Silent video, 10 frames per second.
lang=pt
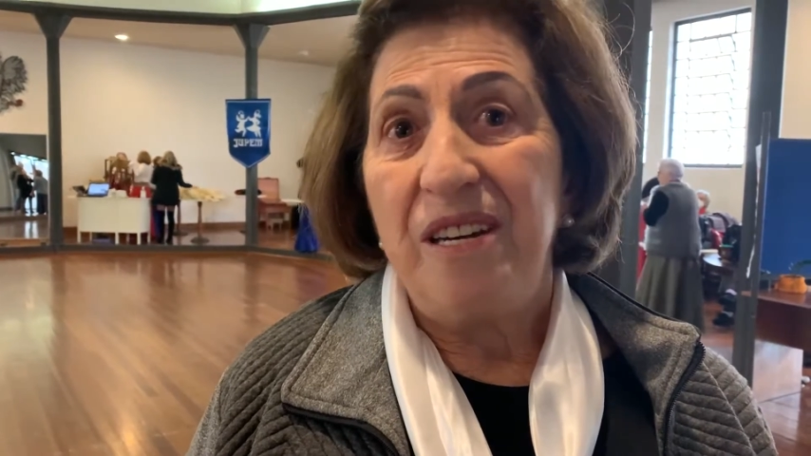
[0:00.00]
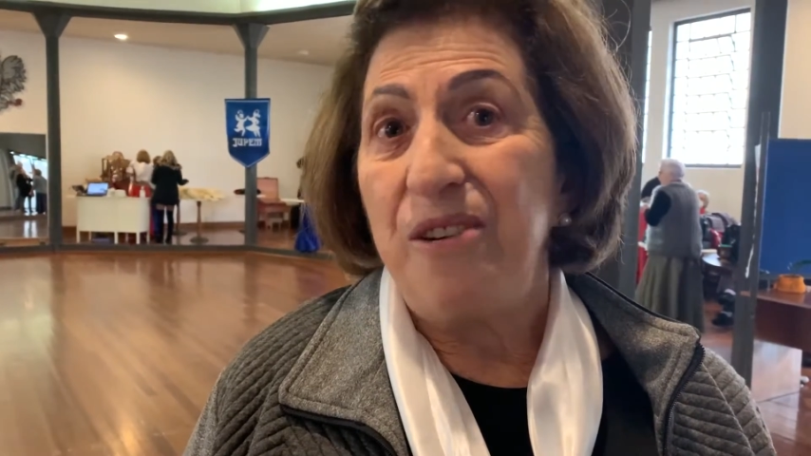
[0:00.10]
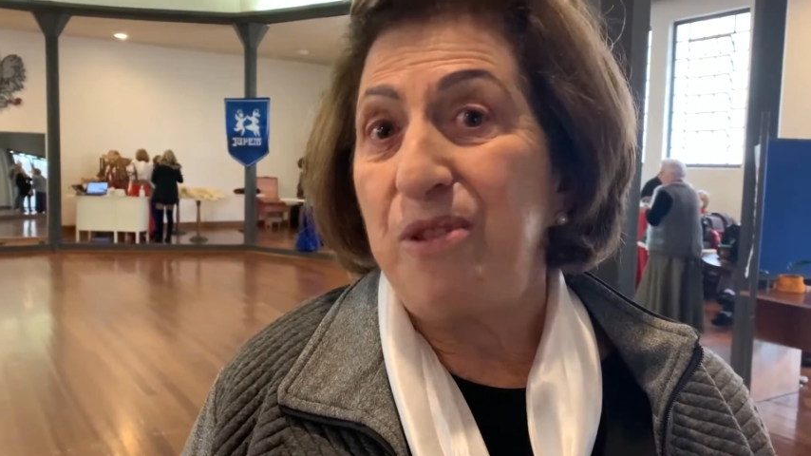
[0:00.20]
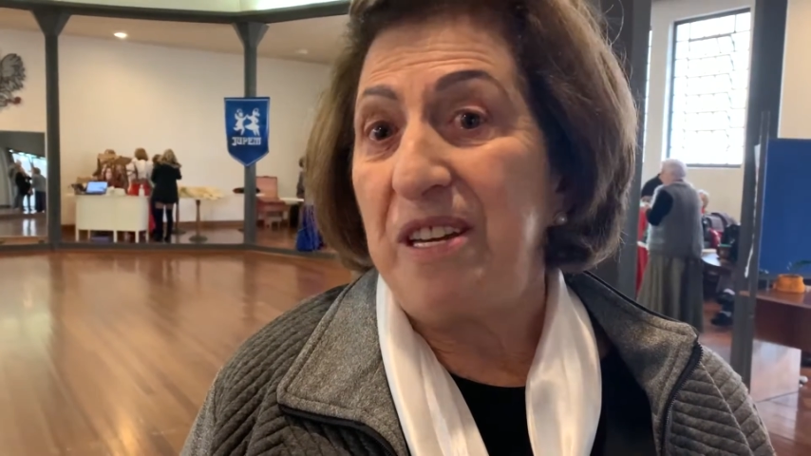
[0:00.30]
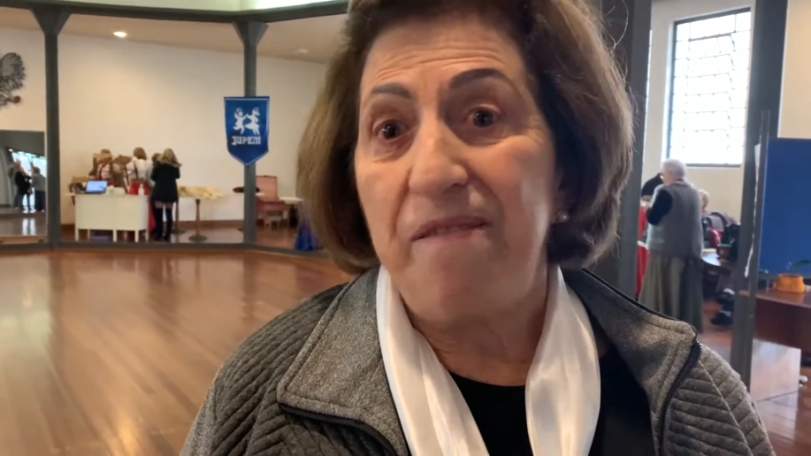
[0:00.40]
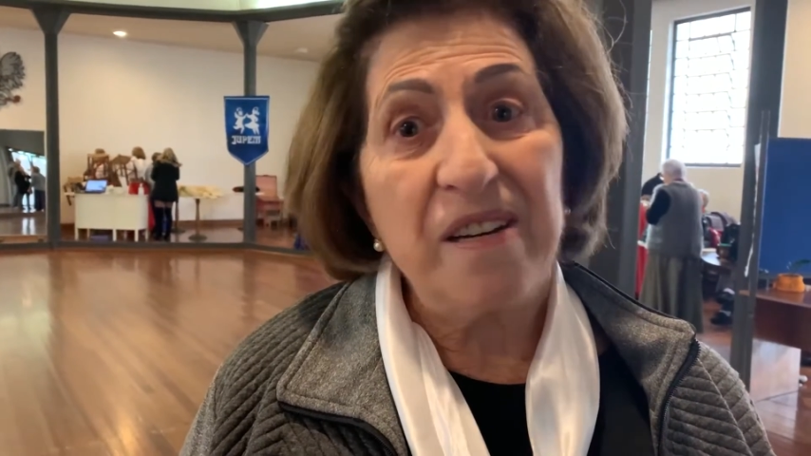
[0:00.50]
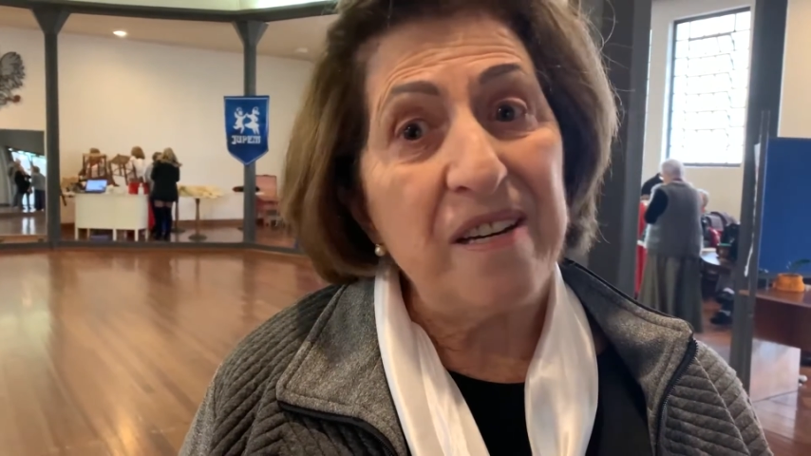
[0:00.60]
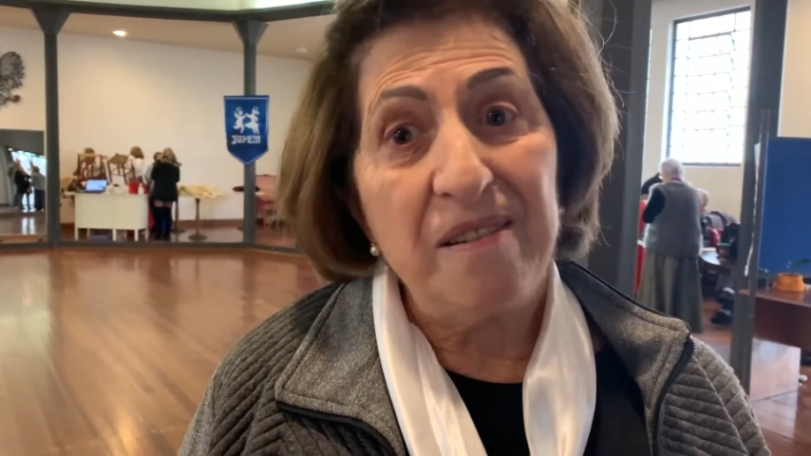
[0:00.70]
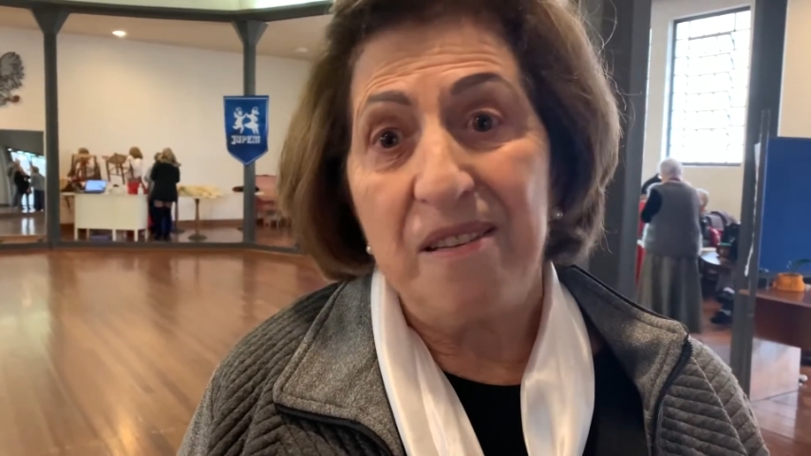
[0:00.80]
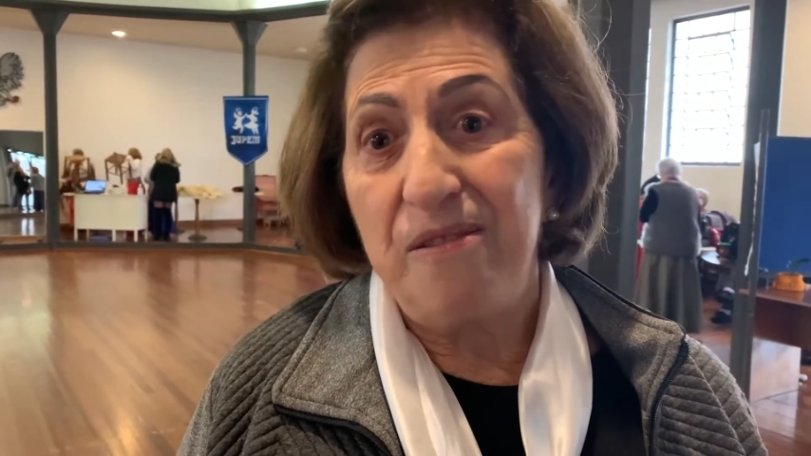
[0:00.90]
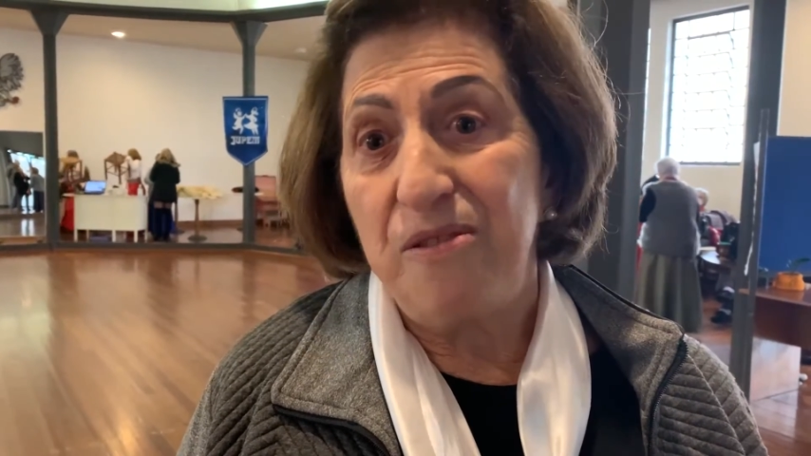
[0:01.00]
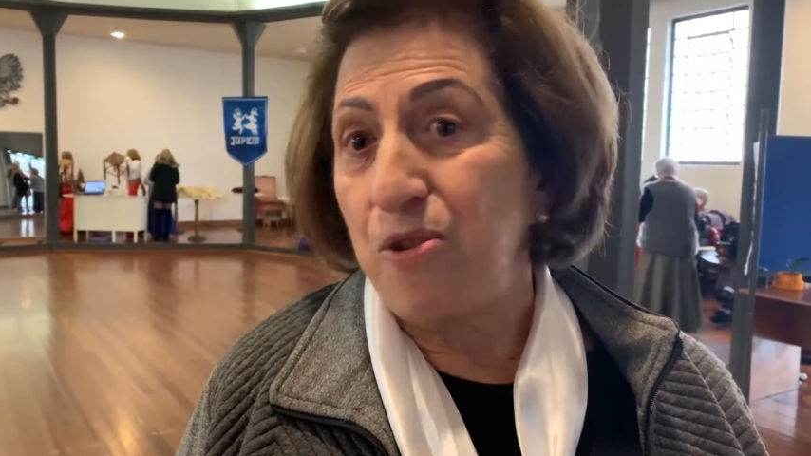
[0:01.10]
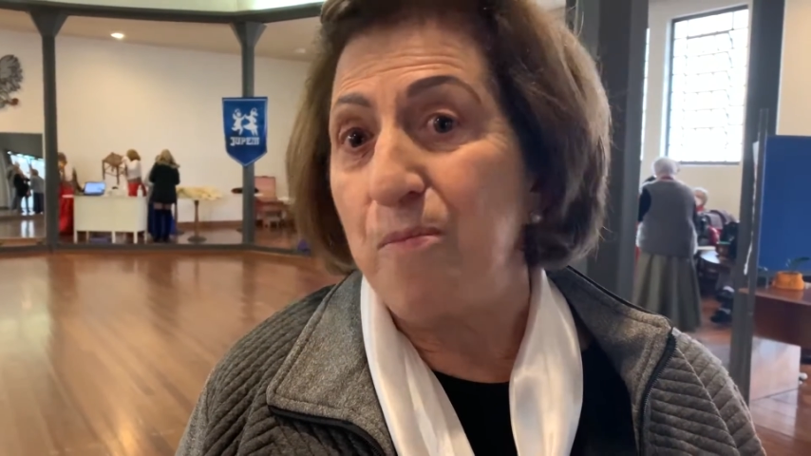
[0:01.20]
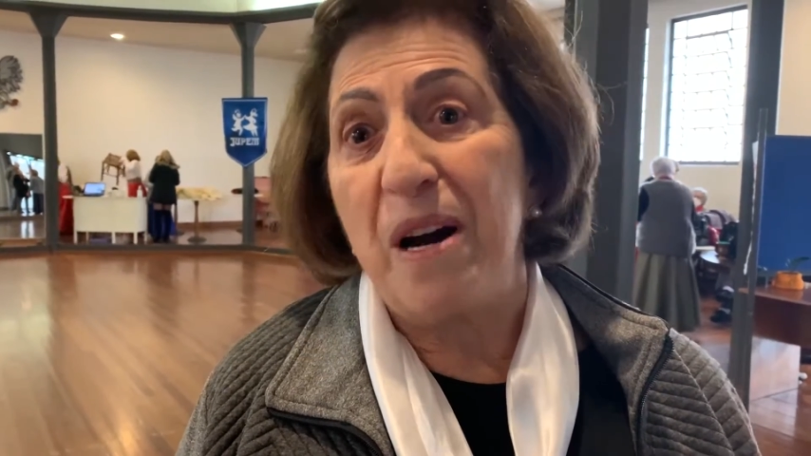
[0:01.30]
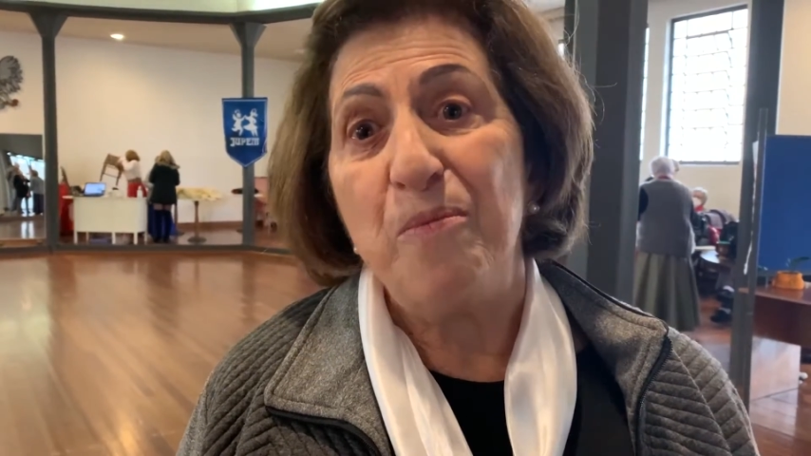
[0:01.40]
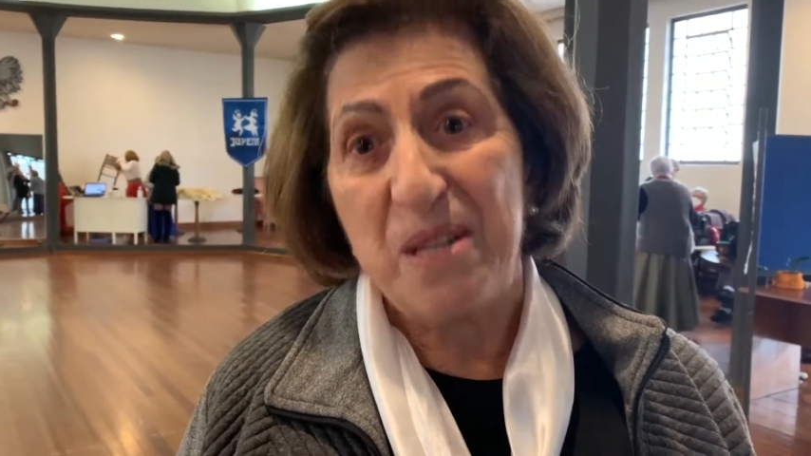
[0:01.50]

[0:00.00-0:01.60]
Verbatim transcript: eu teve que tomar